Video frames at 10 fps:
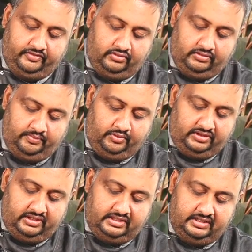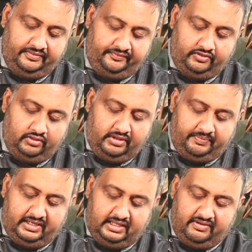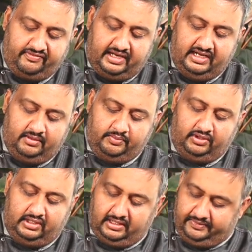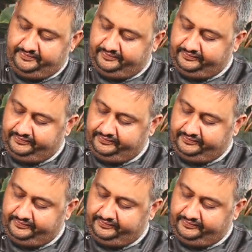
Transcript: ஸோ பிடிச்சிக்கிச்சு ஸோ இப்போ இதை ஃப்ரைங்க்கு போட்டுடலாம்